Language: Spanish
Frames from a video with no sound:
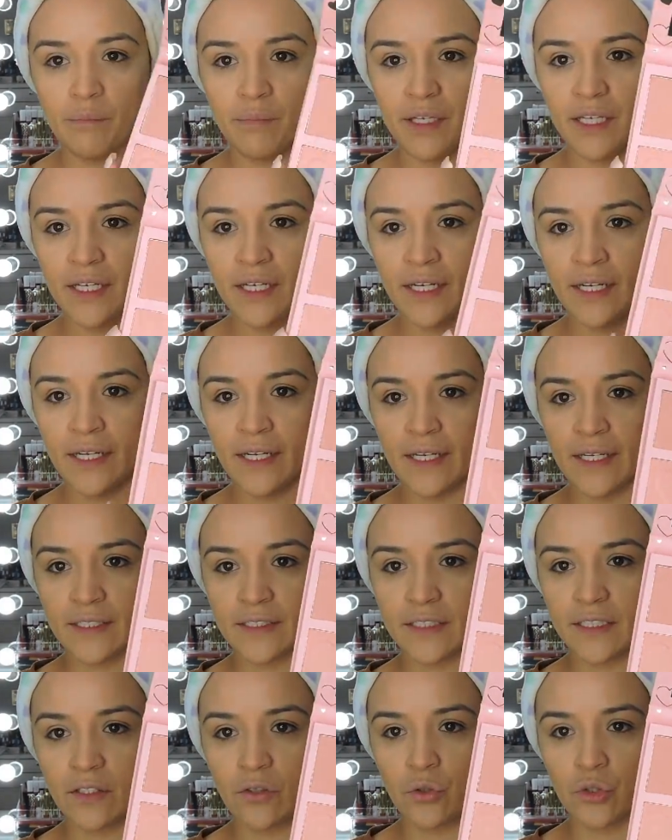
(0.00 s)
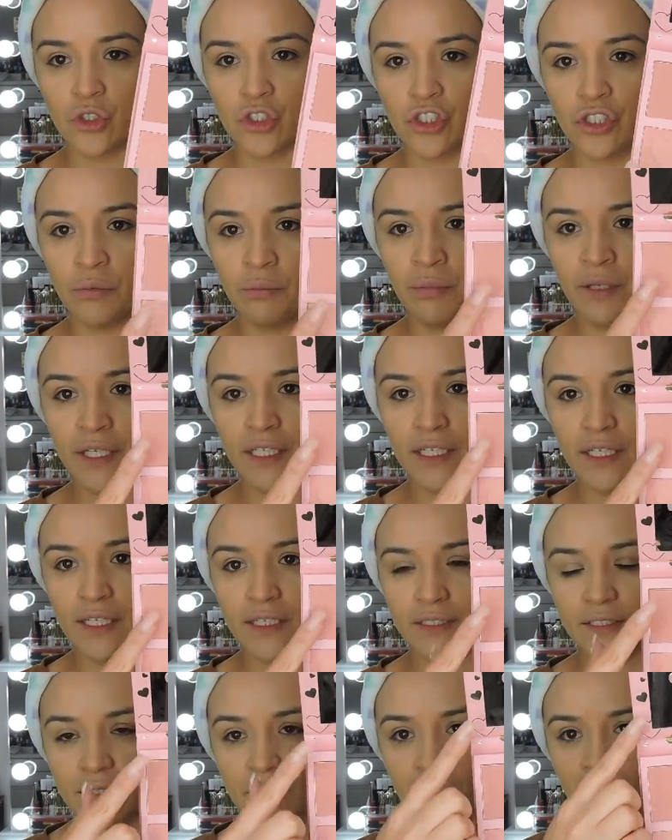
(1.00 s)
Viene este con shimmer y
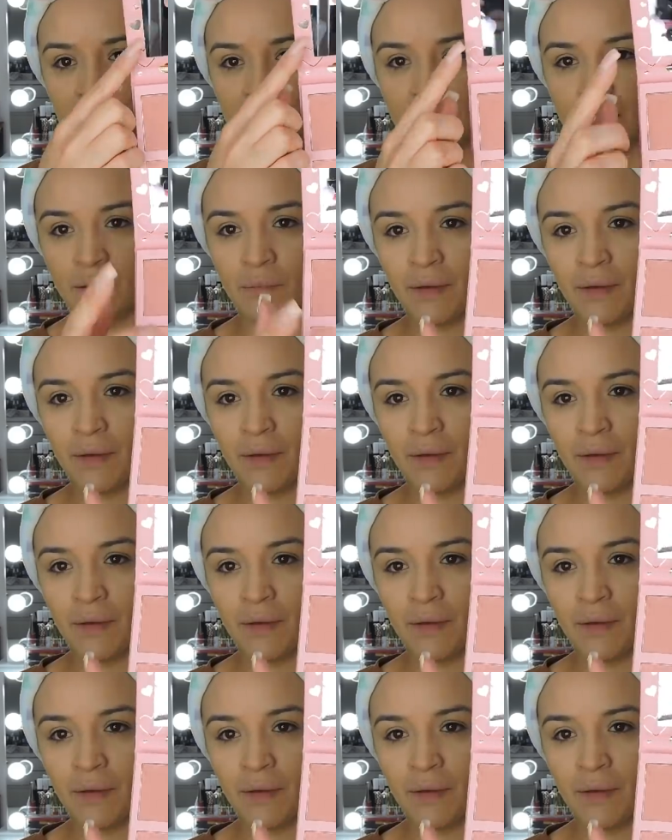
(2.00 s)
este mate.